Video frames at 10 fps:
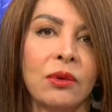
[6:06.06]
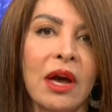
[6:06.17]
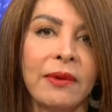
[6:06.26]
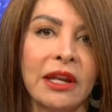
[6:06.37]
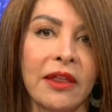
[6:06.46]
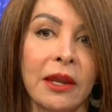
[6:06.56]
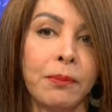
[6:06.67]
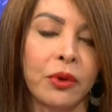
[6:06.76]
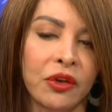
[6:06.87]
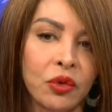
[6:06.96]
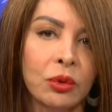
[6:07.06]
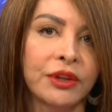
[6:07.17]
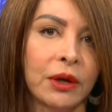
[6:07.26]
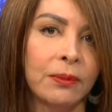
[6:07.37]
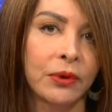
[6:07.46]
Luis Abinader, por eso
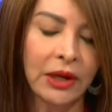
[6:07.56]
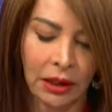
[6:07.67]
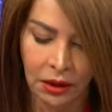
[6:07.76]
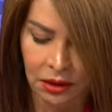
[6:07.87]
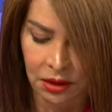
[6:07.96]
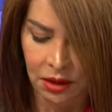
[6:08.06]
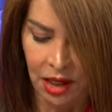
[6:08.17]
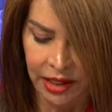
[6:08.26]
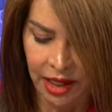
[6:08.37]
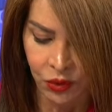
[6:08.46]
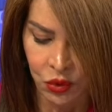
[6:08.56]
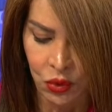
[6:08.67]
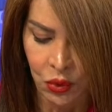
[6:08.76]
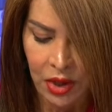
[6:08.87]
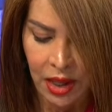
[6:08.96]
votaron por él, añado
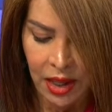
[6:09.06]
yo.